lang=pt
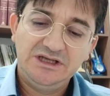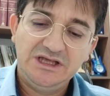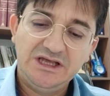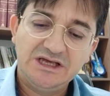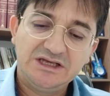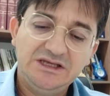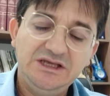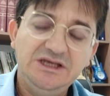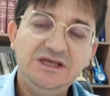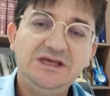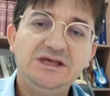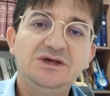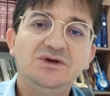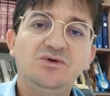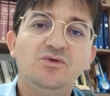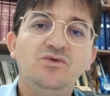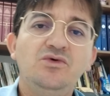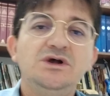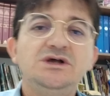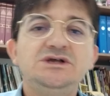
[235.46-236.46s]
é que
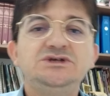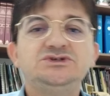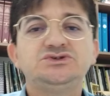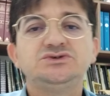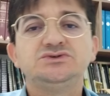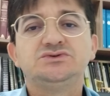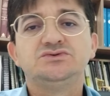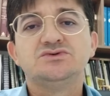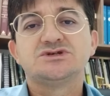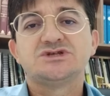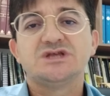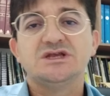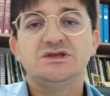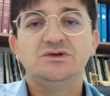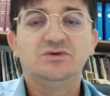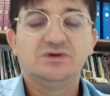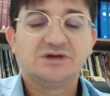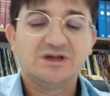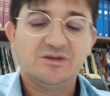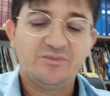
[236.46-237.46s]
o anjo do
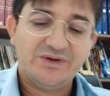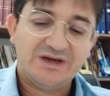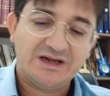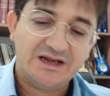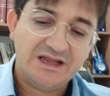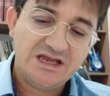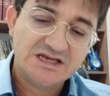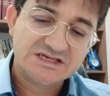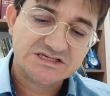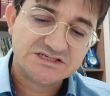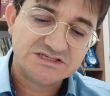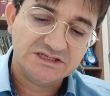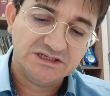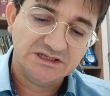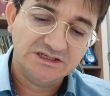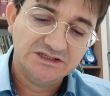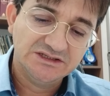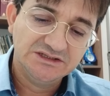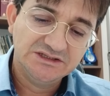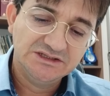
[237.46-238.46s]
Senhor
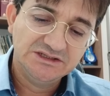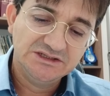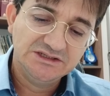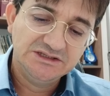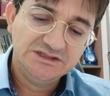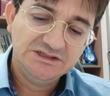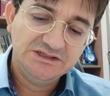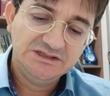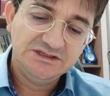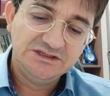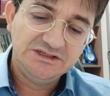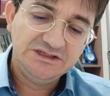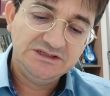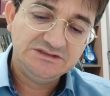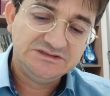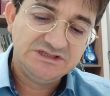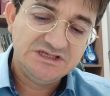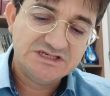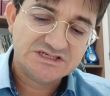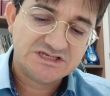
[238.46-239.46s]
aparece
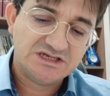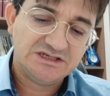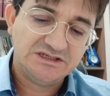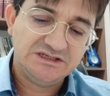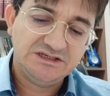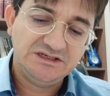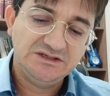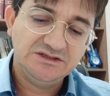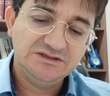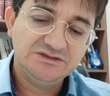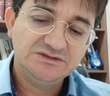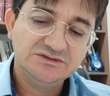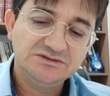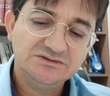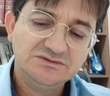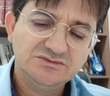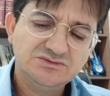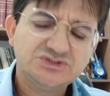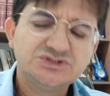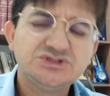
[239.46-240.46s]
e diz a ele:
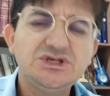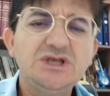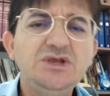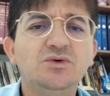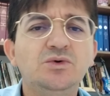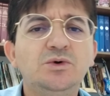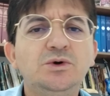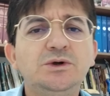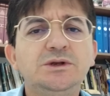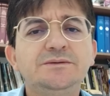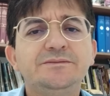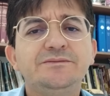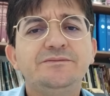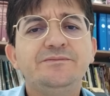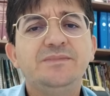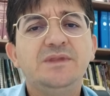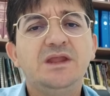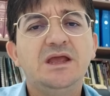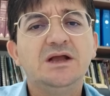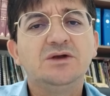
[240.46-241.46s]
O Senhor
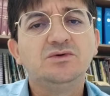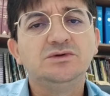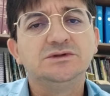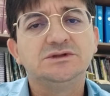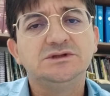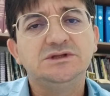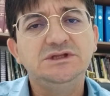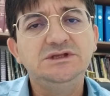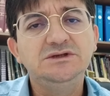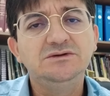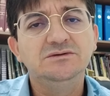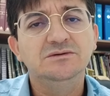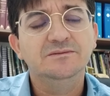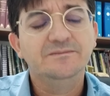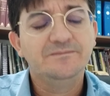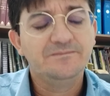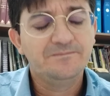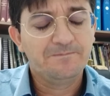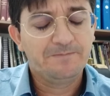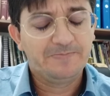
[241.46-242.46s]
é
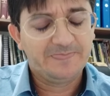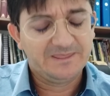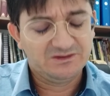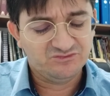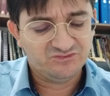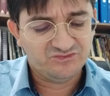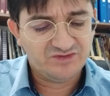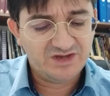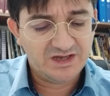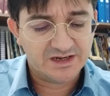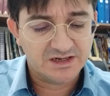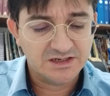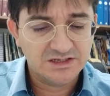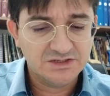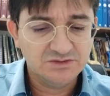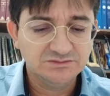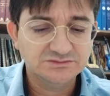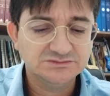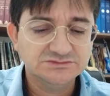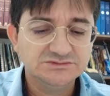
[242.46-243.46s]
contigo,
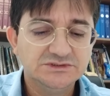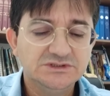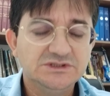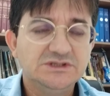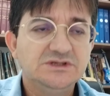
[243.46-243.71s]
varão